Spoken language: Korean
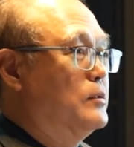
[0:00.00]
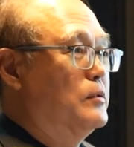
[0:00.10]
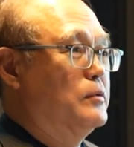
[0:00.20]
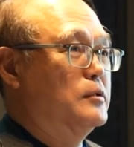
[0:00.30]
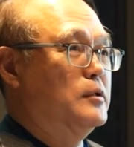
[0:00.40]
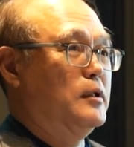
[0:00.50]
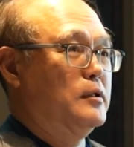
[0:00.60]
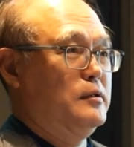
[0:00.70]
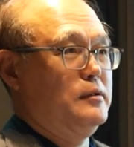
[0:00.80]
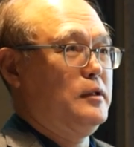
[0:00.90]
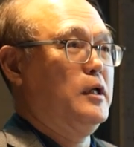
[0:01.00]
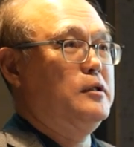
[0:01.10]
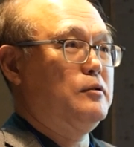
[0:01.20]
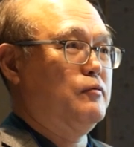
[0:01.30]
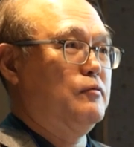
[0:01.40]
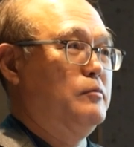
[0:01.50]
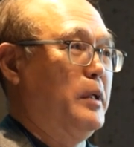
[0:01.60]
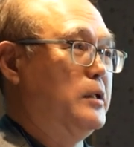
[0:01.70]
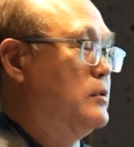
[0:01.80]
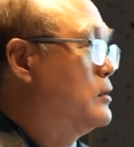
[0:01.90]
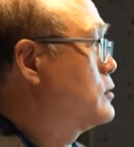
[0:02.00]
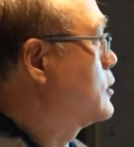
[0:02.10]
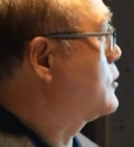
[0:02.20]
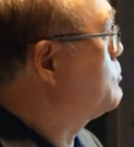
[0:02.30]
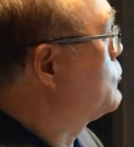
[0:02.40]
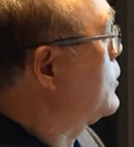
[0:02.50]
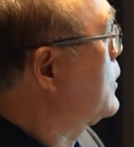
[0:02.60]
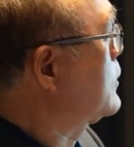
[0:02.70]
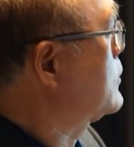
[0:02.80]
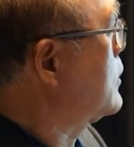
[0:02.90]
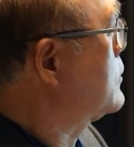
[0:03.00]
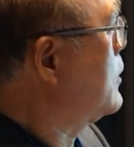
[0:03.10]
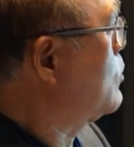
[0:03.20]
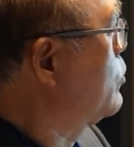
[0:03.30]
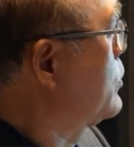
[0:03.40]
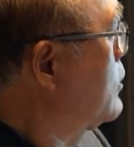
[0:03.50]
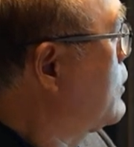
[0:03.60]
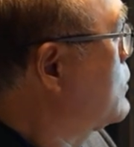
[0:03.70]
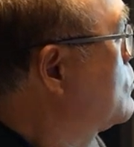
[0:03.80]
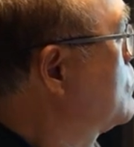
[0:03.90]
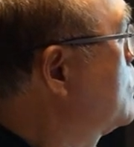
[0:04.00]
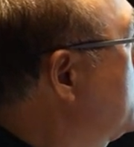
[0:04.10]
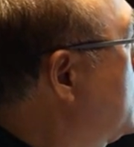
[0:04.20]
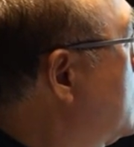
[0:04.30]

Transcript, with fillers: 또 이제 그 케이스 툴을 만들어서 이게 신문에 난 기사 제가 그대로 가져온 겁니다.